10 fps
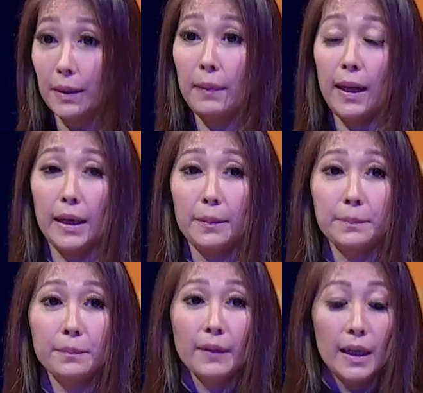bottom line.
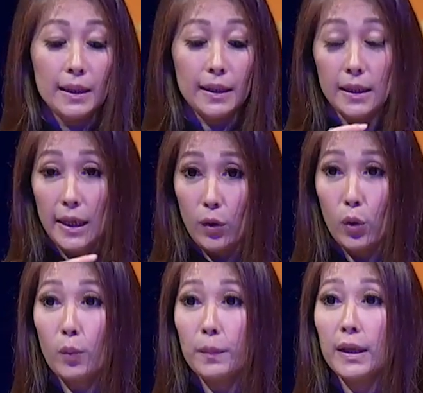Tadi
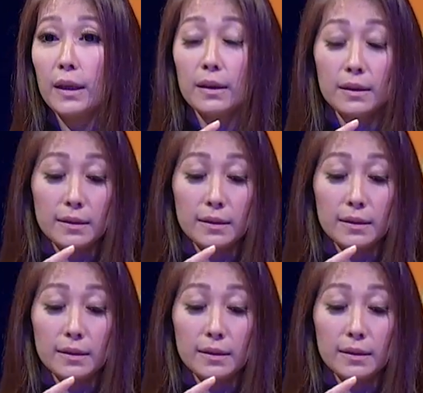ekonomi,